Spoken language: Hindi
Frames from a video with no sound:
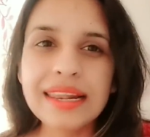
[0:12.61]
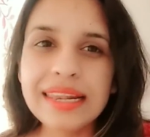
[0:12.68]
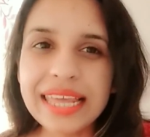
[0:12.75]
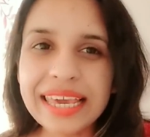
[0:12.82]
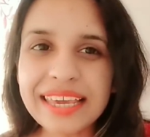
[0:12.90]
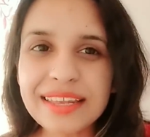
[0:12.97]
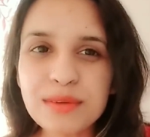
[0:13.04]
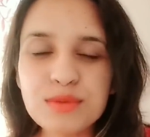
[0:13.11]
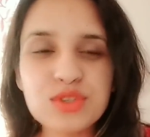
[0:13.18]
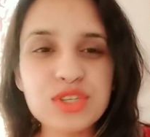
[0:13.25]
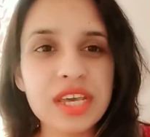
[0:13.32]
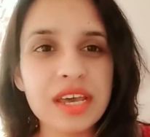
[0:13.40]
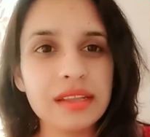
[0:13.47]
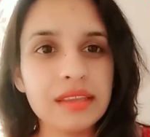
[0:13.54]
लेकिन
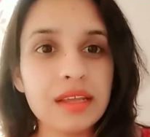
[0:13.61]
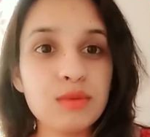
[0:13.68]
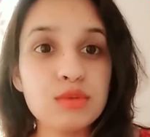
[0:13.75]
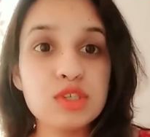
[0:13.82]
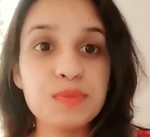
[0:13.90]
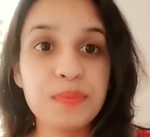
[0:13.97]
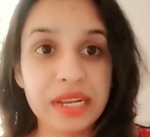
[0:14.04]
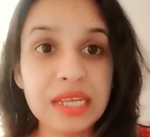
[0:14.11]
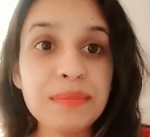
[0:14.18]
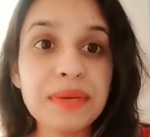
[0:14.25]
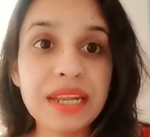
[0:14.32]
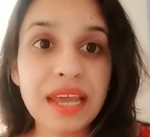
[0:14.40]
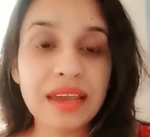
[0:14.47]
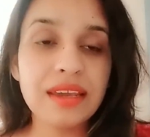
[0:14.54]
उसके अंदर उस बनी
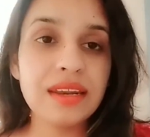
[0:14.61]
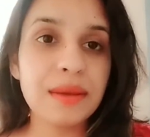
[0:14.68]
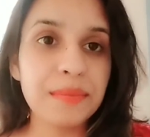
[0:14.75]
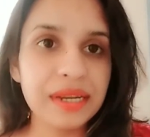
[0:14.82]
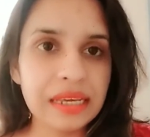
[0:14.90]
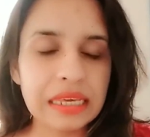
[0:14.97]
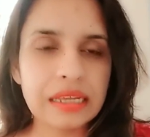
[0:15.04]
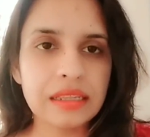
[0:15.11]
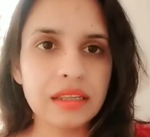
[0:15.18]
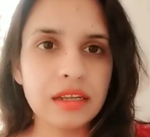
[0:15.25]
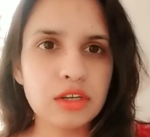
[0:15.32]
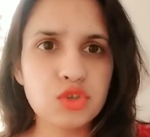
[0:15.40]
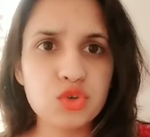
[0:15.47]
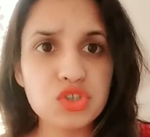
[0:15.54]
बनाई रेमेडी के
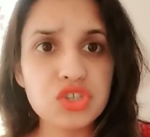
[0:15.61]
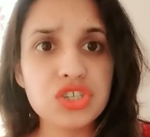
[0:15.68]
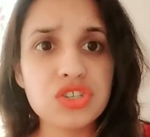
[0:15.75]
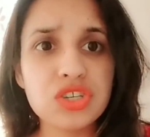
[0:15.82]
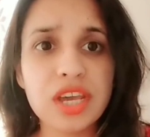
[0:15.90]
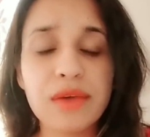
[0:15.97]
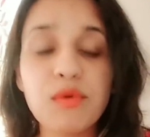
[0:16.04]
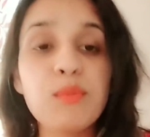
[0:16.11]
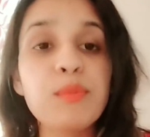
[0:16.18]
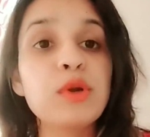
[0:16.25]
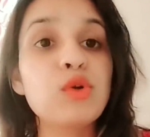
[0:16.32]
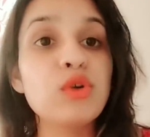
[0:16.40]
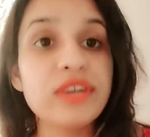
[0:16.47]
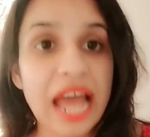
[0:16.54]
अंदर जो चीज़ें हैं वो
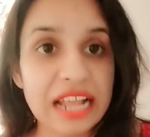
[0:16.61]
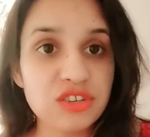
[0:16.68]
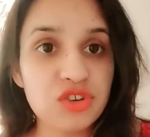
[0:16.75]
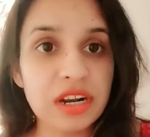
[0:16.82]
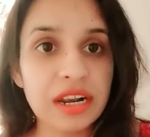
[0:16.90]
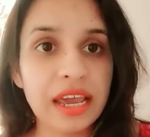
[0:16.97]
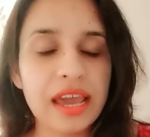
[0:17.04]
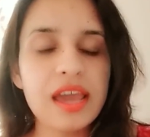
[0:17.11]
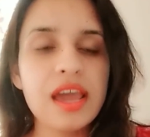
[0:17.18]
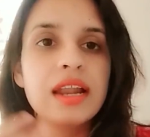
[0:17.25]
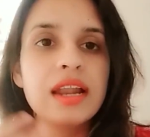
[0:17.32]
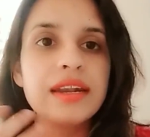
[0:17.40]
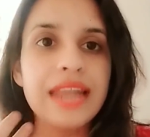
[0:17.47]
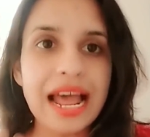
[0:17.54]
बिल्कुल नेचुरल हैं
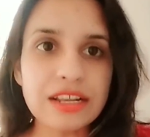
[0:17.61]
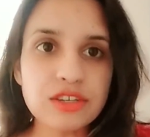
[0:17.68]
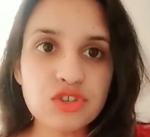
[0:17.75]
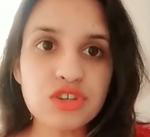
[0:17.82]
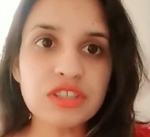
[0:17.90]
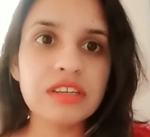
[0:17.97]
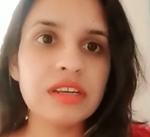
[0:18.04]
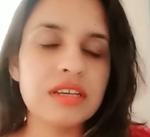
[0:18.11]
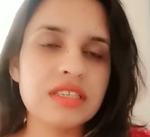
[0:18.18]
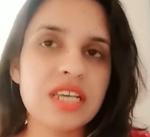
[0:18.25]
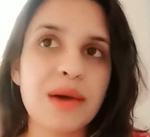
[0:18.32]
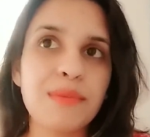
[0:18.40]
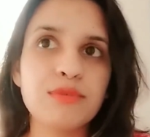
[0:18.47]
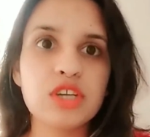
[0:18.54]
नेचुरल तरीके
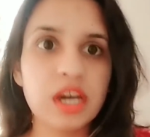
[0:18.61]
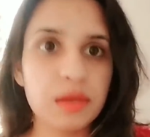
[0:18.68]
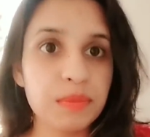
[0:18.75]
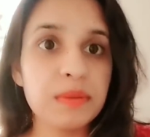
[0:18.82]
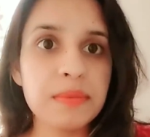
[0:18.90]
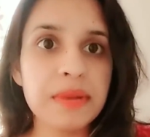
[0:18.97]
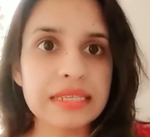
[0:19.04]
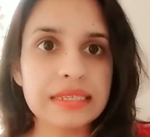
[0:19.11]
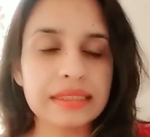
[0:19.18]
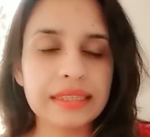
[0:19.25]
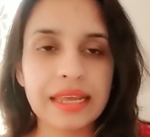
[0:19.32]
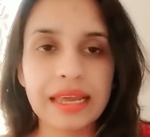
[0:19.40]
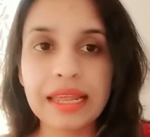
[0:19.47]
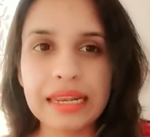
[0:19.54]
से आप उसे घर पे भी बना
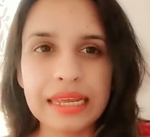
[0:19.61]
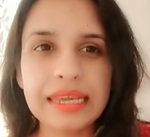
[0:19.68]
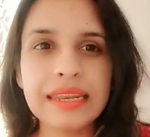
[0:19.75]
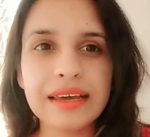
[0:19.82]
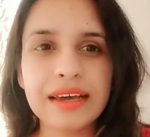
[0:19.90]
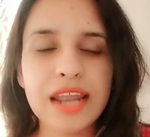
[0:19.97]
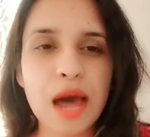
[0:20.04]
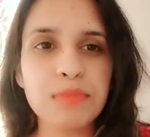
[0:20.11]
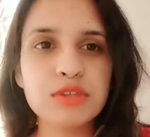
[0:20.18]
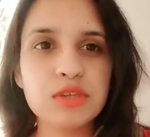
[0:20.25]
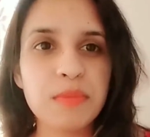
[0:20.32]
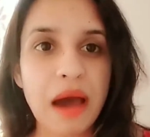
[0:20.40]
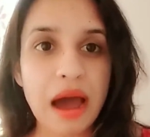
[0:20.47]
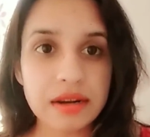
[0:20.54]
सकते हैं लेकिन अगर आप
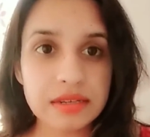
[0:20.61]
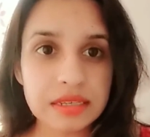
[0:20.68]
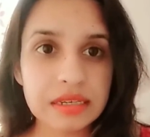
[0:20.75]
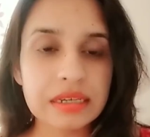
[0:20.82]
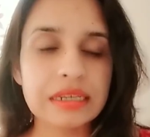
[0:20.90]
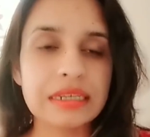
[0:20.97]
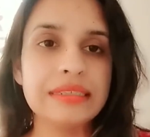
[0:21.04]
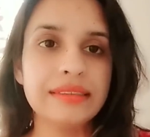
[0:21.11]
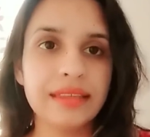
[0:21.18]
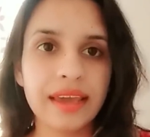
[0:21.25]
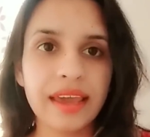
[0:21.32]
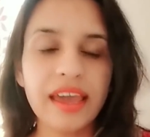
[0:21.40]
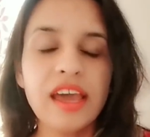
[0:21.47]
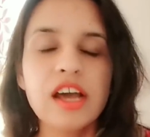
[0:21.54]
उसे बाहर से खरीदते
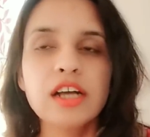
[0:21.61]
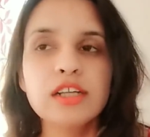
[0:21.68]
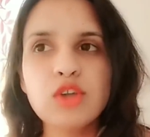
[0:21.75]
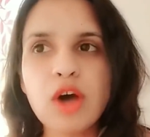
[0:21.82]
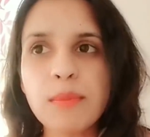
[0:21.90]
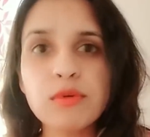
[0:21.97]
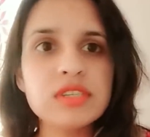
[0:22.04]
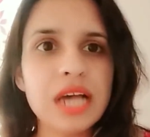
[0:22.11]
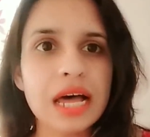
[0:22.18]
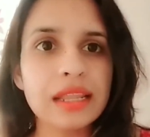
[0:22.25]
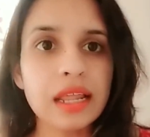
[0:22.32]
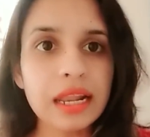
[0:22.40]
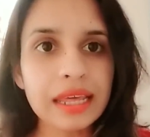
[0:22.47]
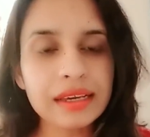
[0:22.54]
हैं तो आपको
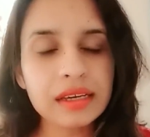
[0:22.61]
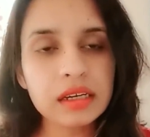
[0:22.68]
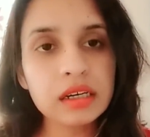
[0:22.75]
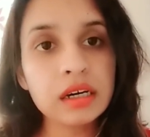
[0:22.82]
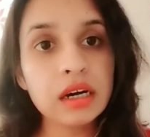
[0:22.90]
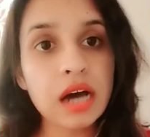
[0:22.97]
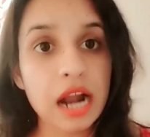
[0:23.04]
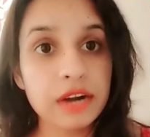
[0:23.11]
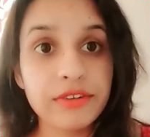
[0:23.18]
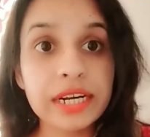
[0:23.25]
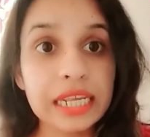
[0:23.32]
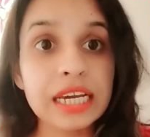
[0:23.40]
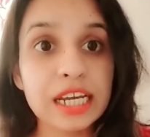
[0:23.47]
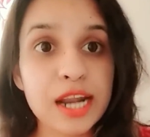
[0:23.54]
ज़्यादा लाइक हार्डवर्क
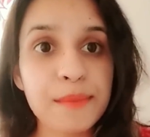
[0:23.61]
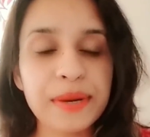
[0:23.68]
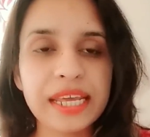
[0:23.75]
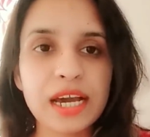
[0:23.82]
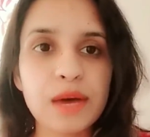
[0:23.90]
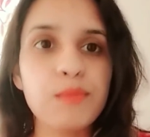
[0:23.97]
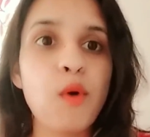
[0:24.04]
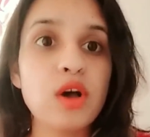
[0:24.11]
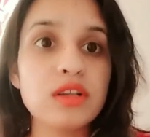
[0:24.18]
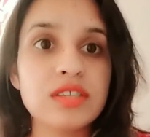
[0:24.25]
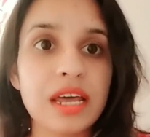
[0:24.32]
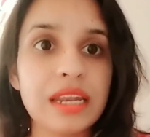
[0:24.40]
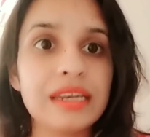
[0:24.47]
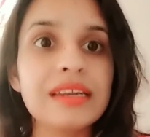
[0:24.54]
नहीं करना पड़ेगा
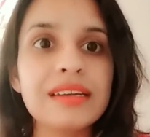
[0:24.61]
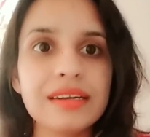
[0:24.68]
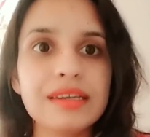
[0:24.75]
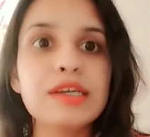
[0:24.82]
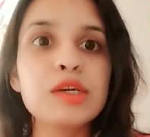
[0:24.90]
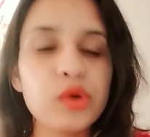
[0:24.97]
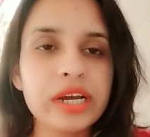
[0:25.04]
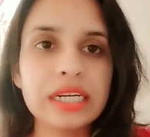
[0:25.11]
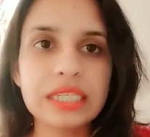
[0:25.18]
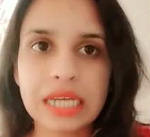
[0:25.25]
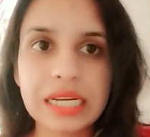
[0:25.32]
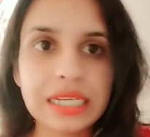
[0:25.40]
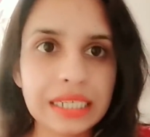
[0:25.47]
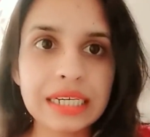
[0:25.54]
बहुत सारे इंग्रेडिएंट को
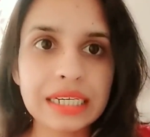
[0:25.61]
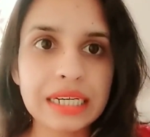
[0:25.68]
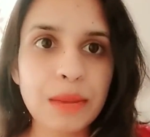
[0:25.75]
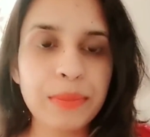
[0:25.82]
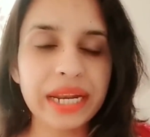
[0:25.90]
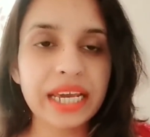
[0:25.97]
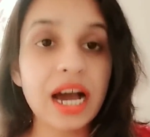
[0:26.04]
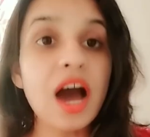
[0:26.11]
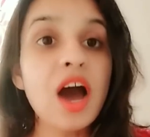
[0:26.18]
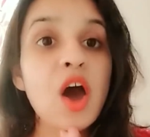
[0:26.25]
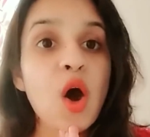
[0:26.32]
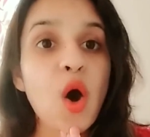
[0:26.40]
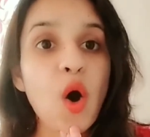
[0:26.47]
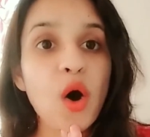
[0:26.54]
इकट्ठा नहीं करना पड़ेगा
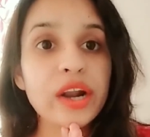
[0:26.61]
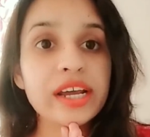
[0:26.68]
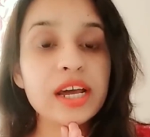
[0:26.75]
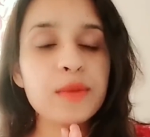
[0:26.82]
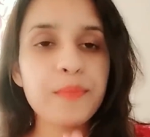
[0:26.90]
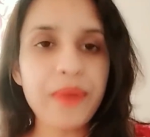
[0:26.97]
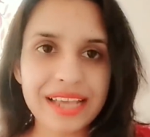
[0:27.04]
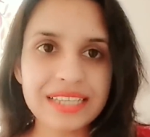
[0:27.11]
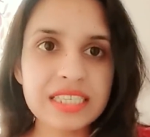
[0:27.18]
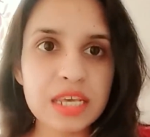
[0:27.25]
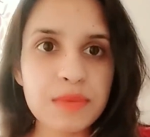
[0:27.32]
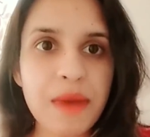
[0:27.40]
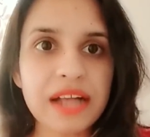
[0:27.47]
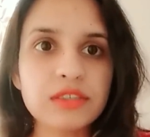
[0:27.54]
और अगर प्राइस
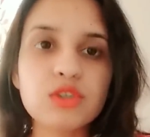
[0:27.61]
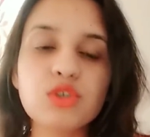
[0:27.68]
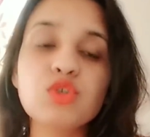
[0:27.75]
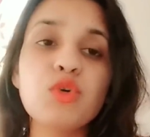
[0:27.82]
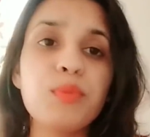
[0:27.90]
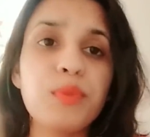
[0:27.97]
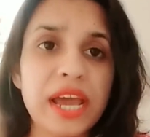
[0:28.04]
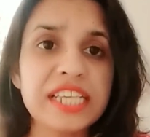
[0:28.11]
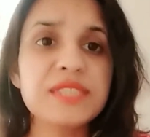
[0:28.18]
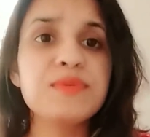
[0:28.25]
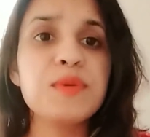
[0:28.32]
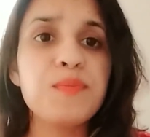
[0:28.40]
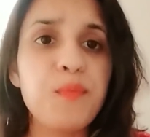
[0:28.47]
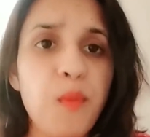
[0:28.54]
की बात करूँ तो
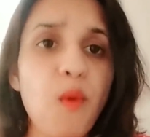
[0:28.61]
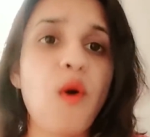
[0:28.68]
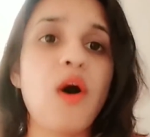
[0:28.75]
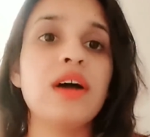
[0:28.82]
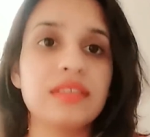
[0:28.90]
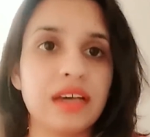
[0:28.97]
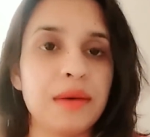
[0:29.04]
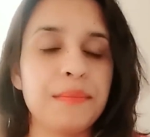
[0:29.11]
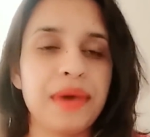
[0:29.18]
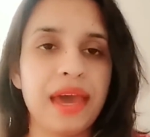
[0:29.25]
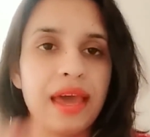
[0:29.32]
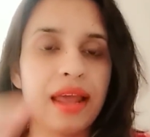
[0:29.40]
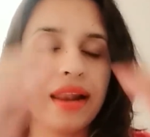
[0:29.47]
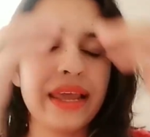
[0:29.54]
प्राइस भी बहुत कम
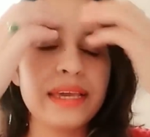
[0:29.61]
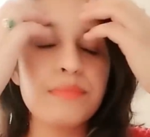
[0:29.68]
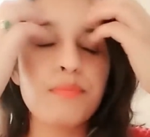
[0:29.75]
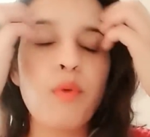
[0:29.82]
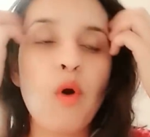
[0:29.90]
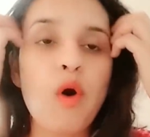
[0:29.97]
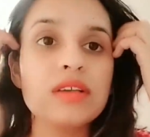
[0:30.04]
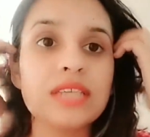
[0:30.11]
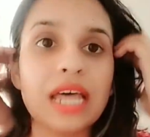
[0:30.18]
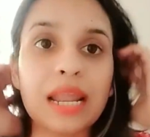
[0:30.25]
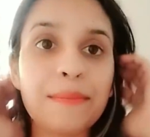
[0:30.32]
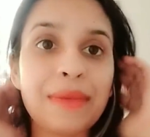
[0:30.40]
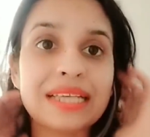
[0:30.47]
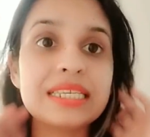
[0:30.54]
है लाइक बहुत
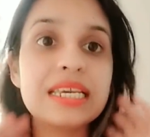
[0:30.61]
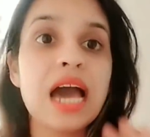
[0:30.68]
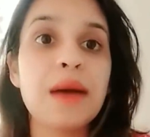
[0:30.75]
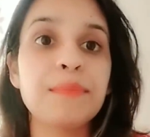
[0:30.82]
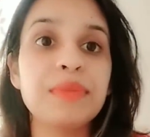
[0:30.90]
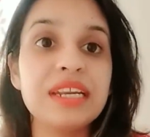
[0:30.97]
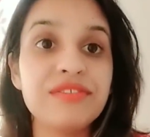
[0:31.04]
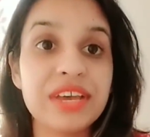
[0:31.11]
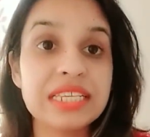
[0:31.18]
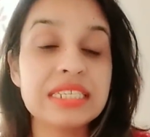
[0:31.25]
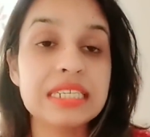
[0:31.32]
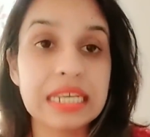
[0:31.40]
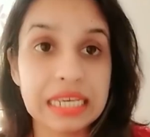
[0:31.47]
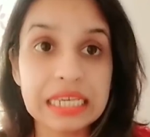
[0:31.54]
ज़्यादा पैसे आपने
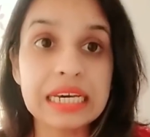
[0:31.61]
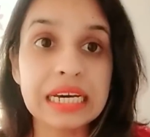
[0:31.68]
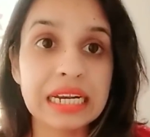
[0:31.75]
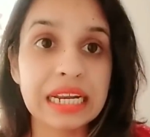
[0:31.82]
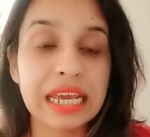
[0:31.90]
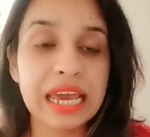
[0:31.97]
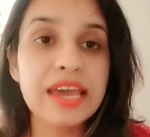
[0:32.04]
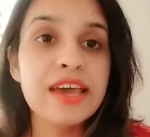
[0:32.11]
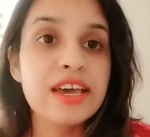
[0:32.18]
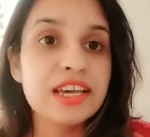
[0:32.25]
इन्वेस्ट नहीं करने हैं